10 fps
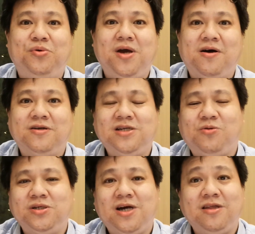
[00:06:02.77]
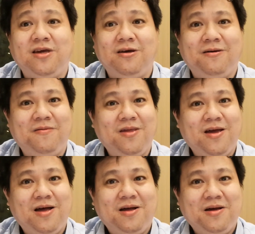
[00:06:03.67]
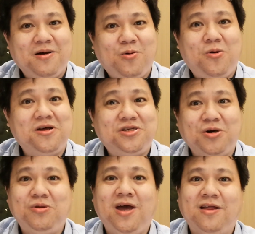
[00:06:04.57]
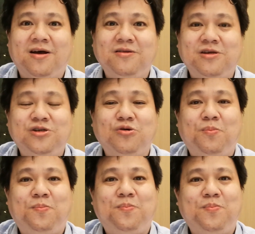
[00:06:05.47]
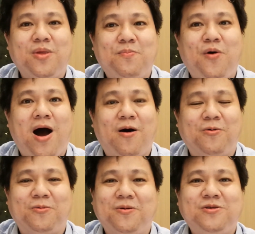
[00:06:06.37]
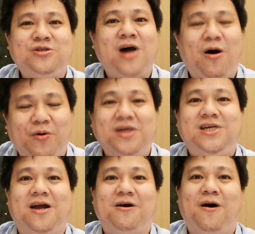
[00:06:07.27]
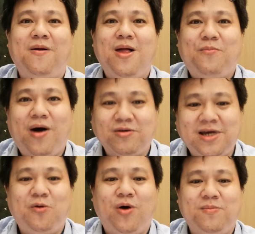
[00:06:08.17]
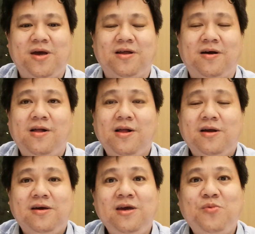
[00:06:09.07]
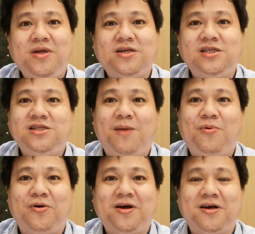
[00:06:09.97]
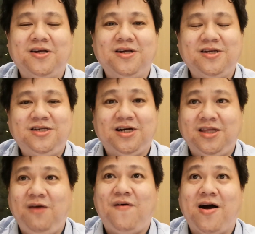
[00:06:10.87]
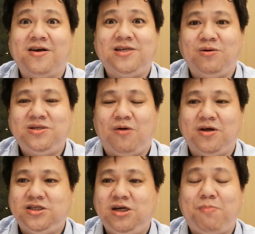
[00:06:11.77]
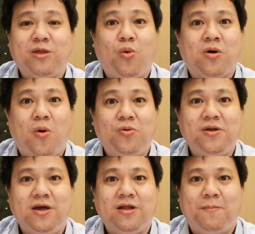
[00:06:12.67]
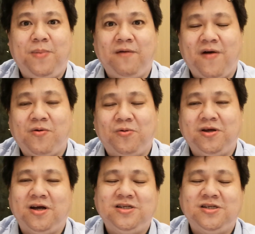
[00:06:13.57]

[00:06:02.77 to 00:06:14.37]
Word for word: 一样了，其他国家你过了9点呢，你就不好回家了哦，不好在外面的。因为呢，新加坡呢这个地方啊，小小的700多公里的平方公里的